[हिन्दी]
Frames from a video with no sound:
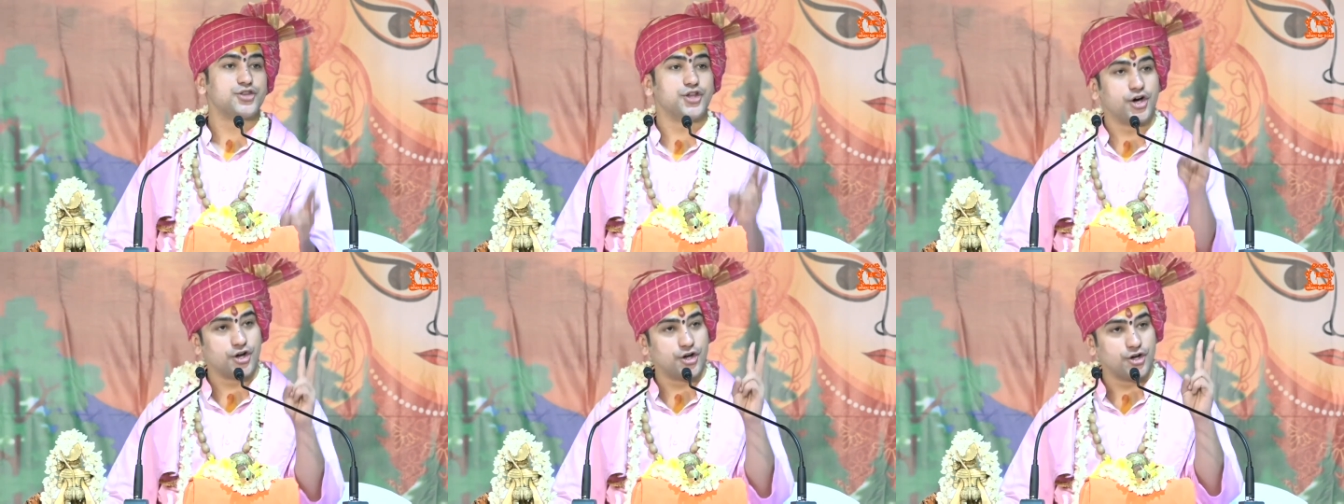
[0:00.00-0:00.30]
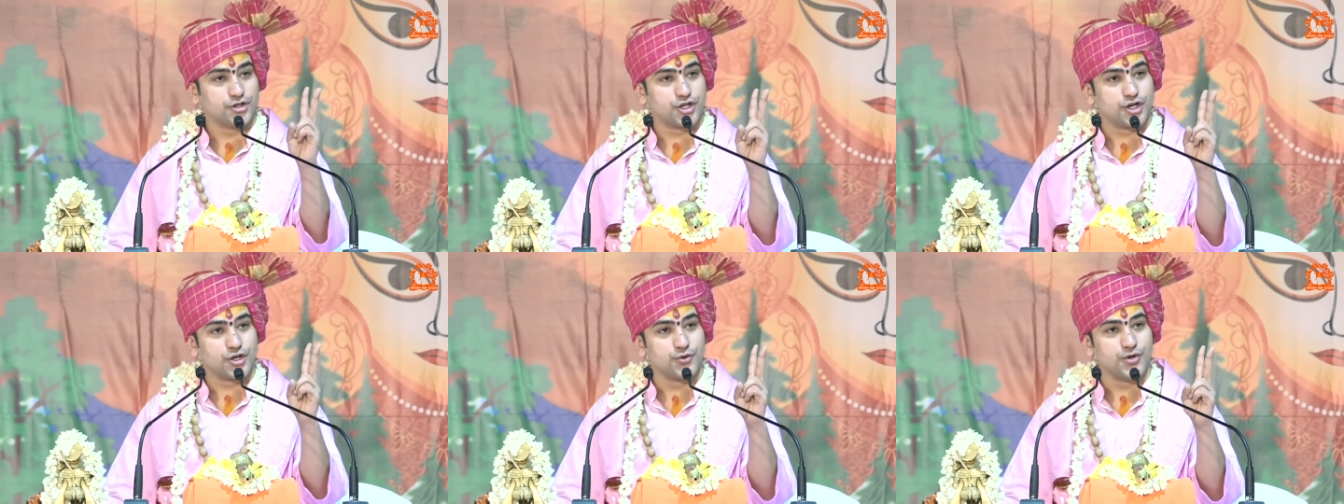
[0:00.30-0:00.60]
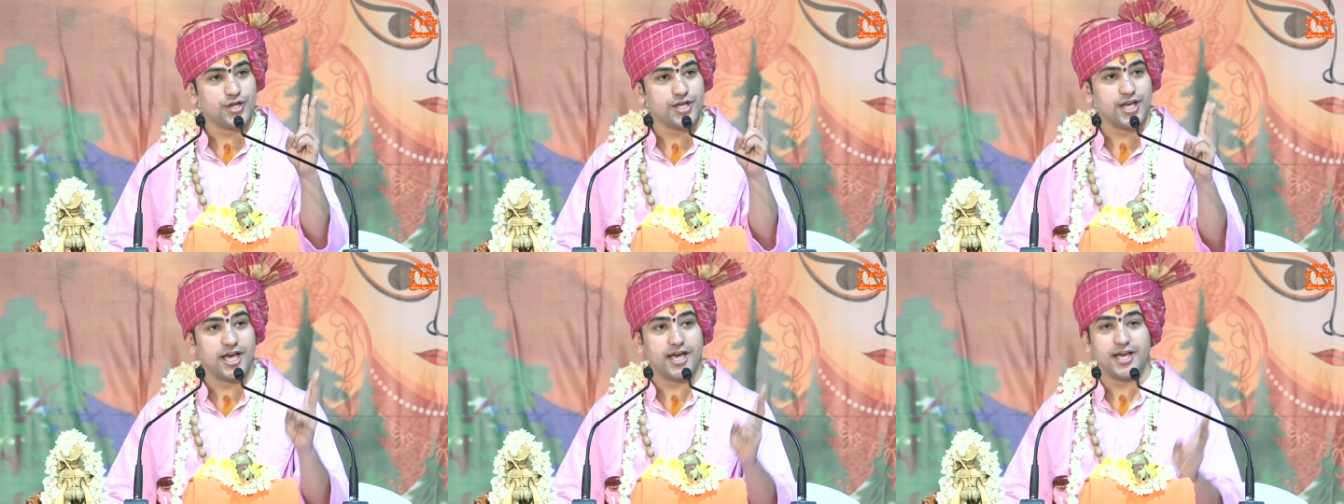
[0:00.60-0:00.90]
दोनों
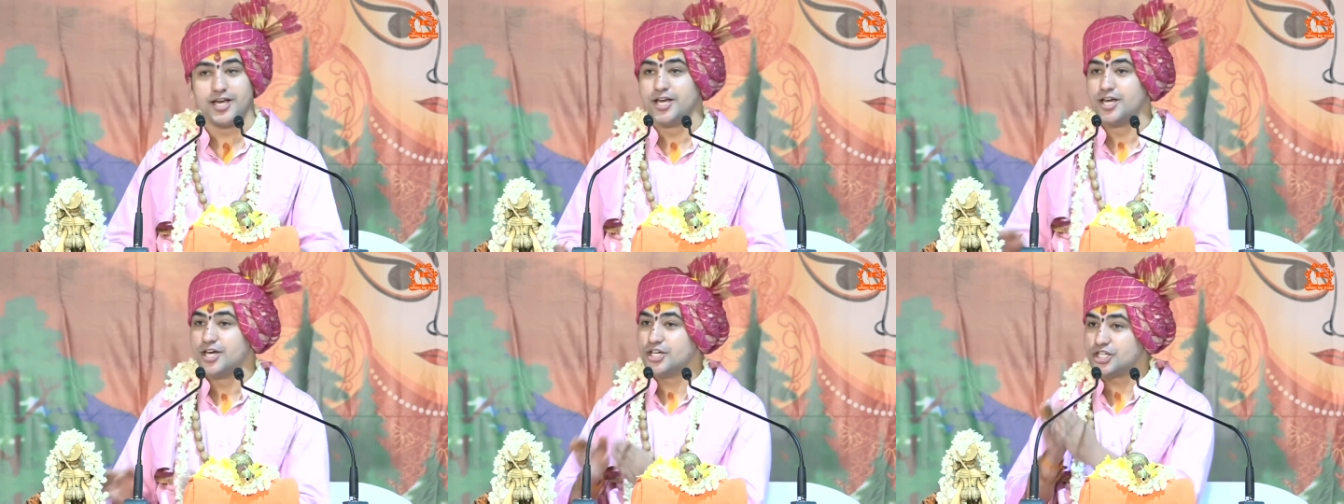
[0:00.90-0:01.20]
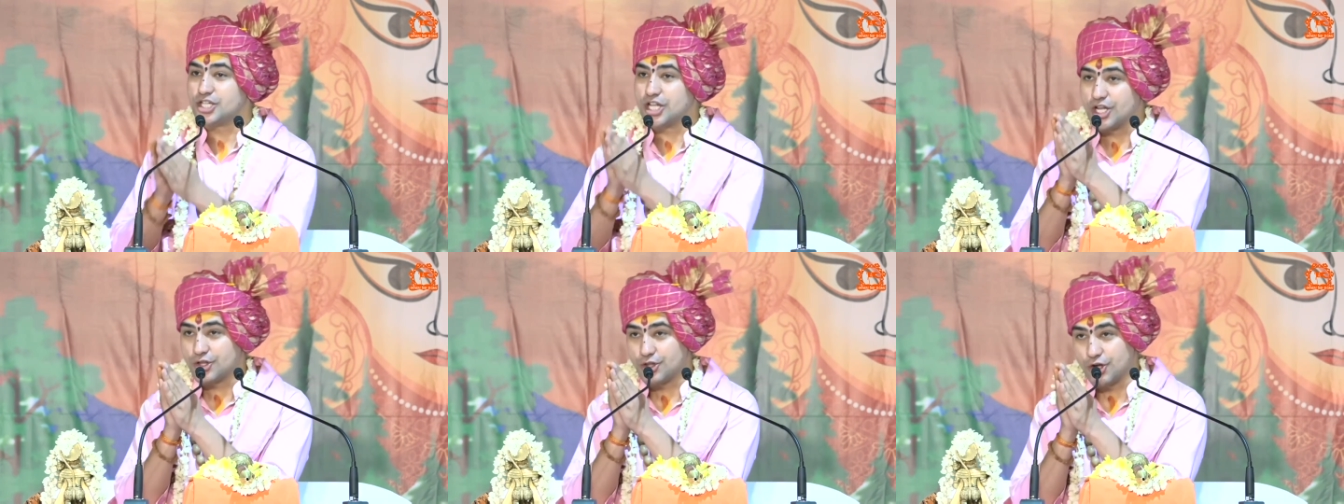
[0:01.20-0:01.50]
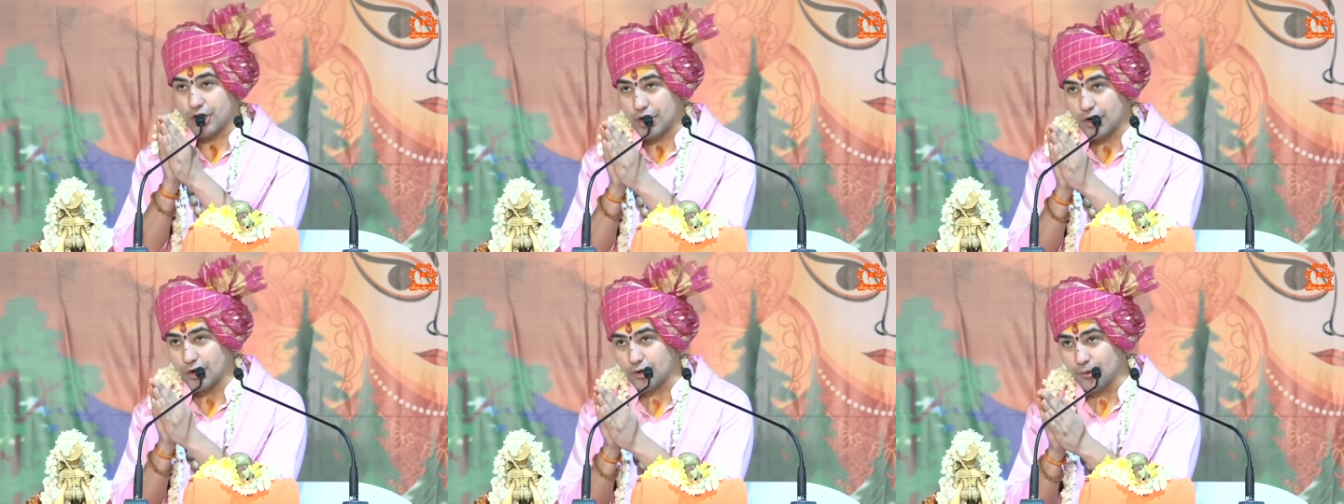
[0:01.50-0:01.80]
जरूरी है इसलिए
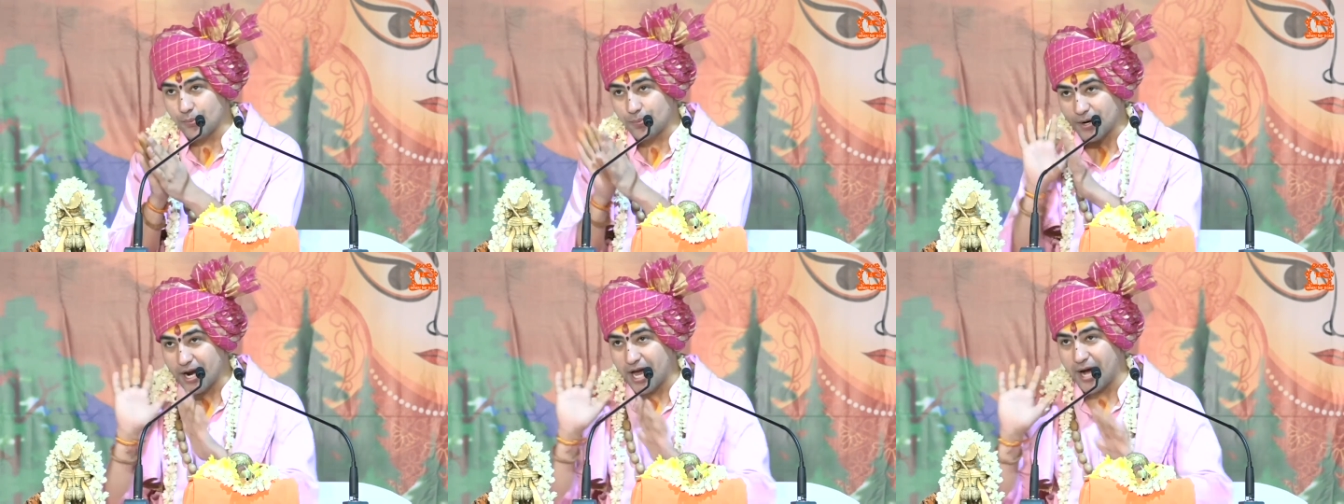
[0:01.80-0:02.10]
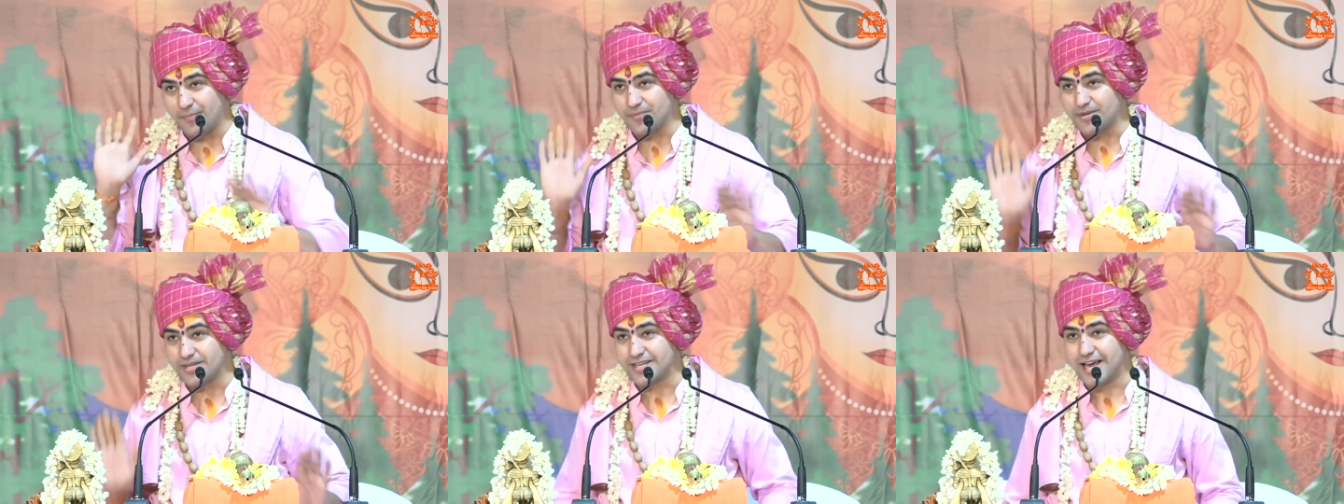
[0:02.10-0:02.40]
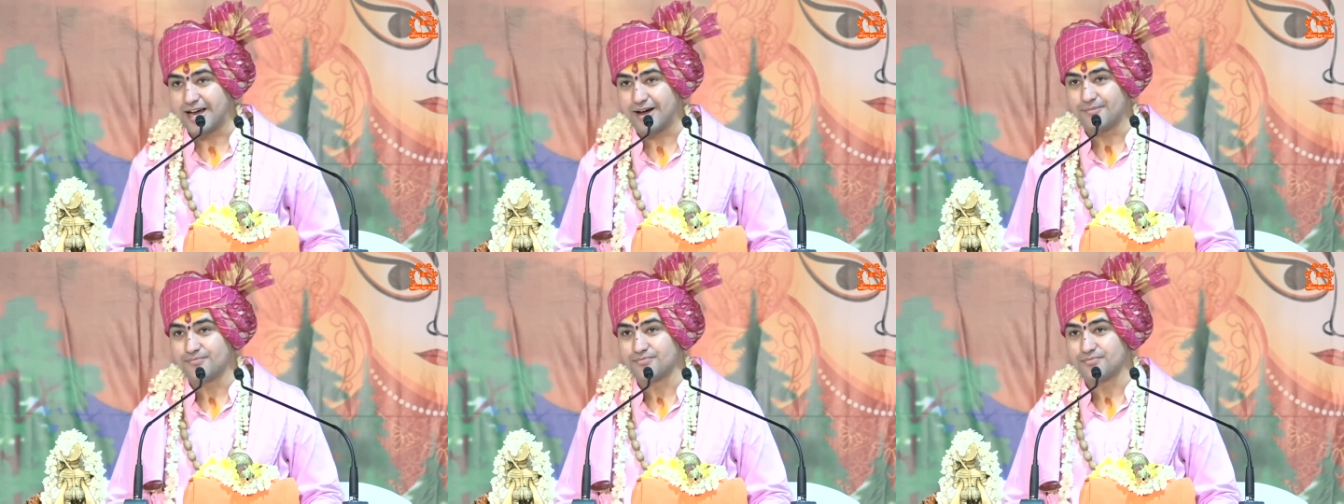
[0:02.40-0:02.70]
दोनों को प्रणाम
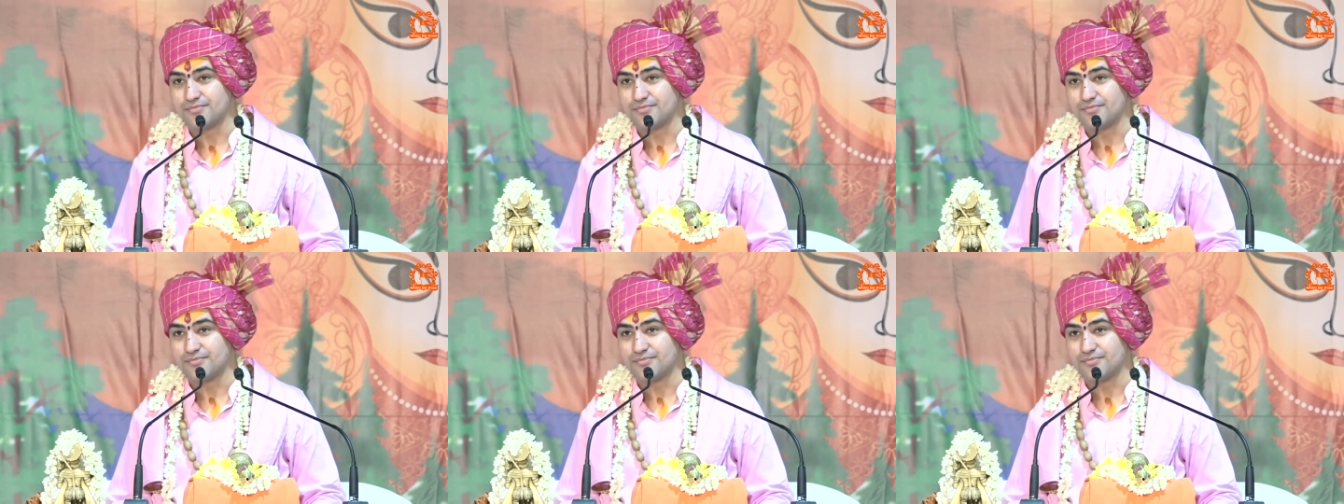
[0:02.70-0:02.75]
किया